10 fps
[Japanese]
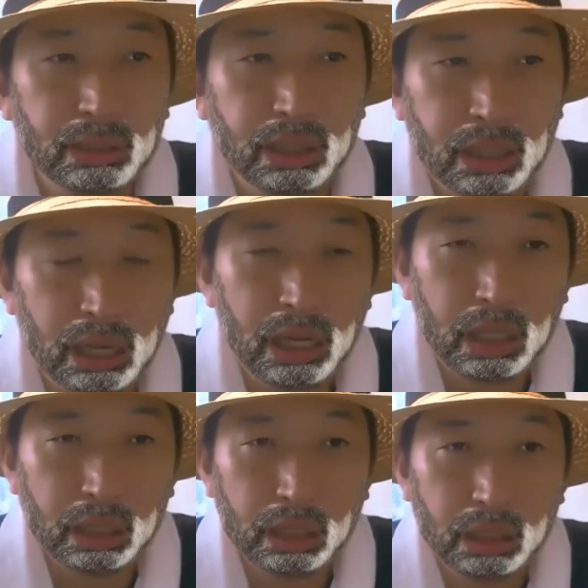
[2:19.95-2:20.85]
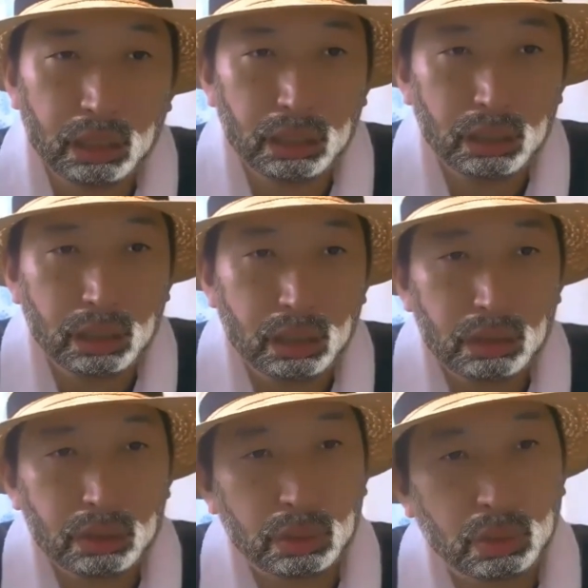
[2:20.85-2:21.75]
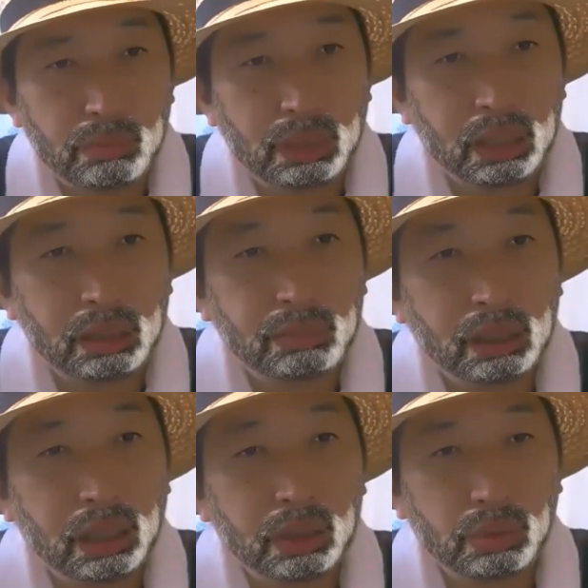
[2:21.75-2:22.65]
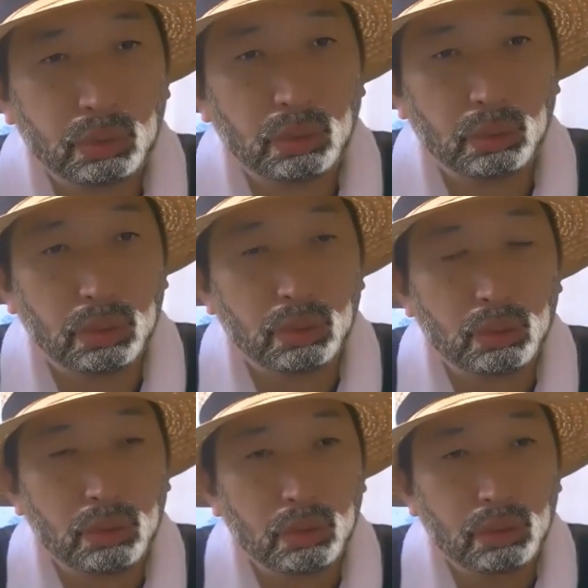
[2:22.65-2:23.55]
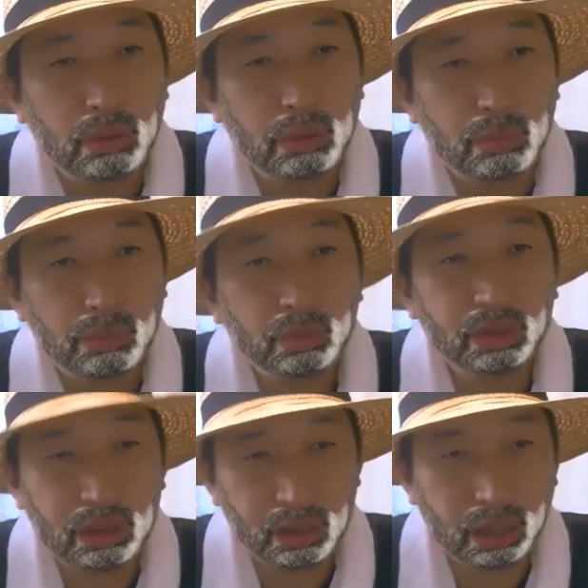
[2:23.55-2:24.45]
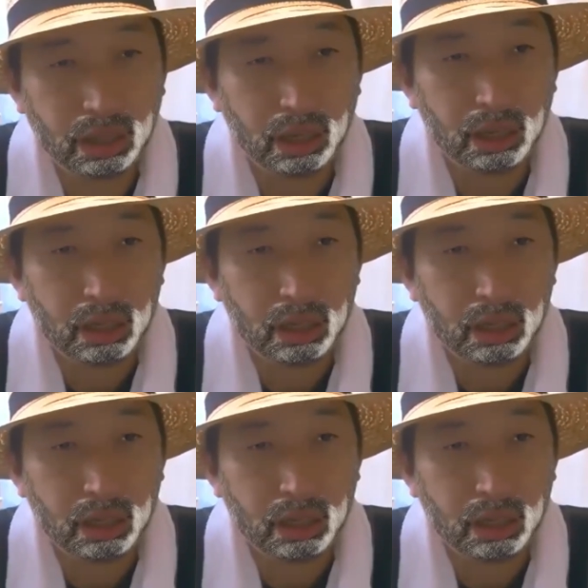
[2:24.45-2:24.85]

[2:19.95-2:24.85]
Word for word: でな、そのマイナンバーカードを持ってさ、